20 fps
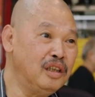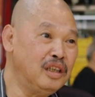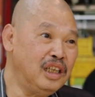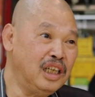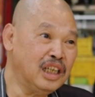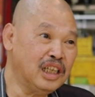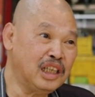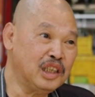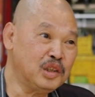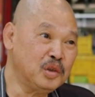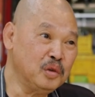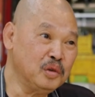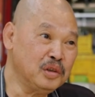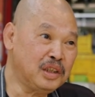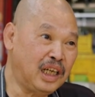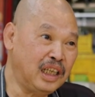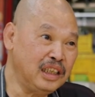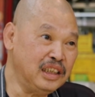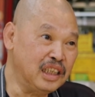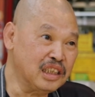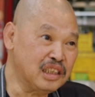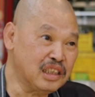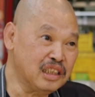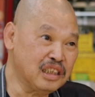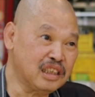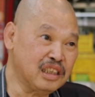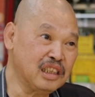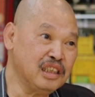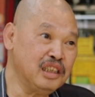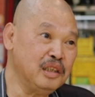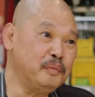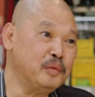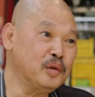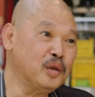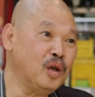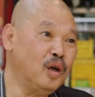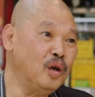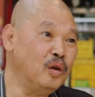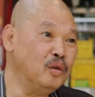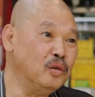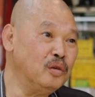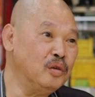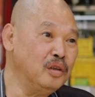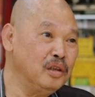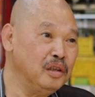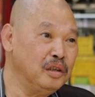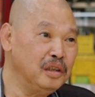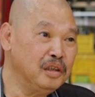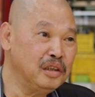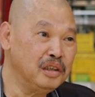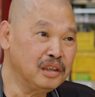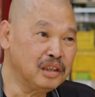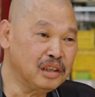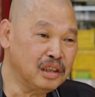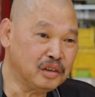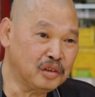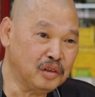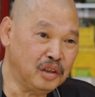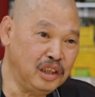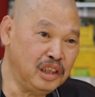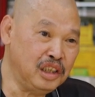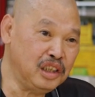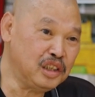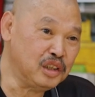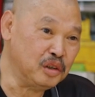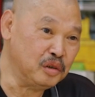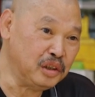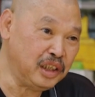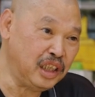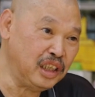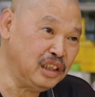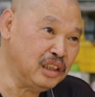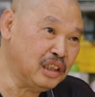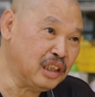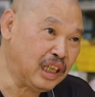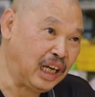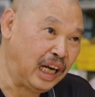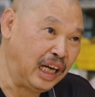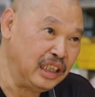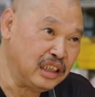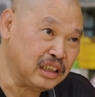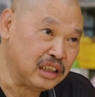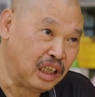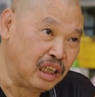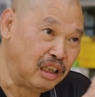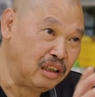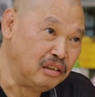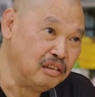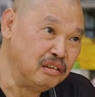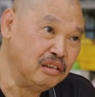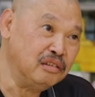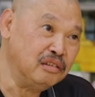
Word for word: 那个中餐也是生意不够，所以酒店就改早，